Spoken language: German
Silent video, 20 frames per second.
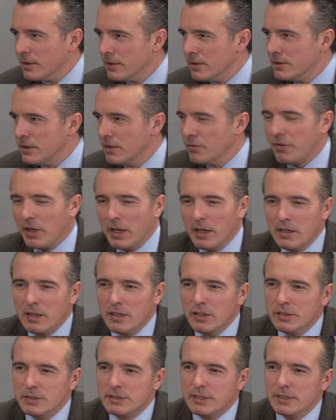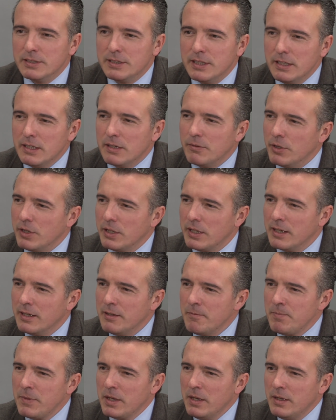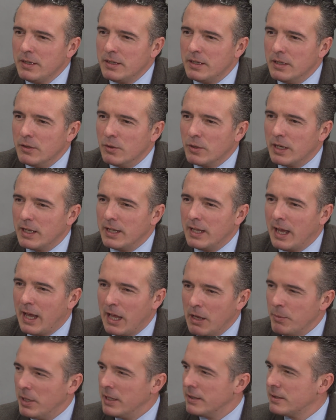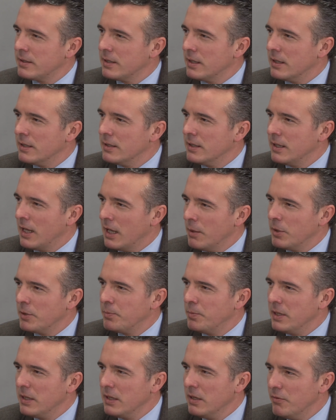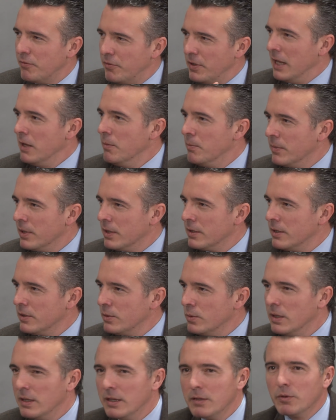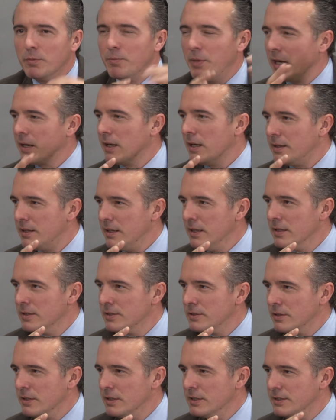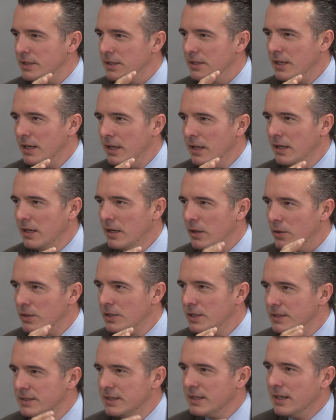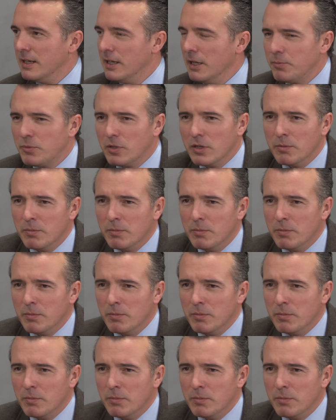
Ja? Und die Freiheitlichen sind sicher welche, die noch eine Heimat, äh, den Heimatbegriff leben. Ja? Nicht nur irgendwo plakatieren, sondern seit jeher auch diesen gelebt haben.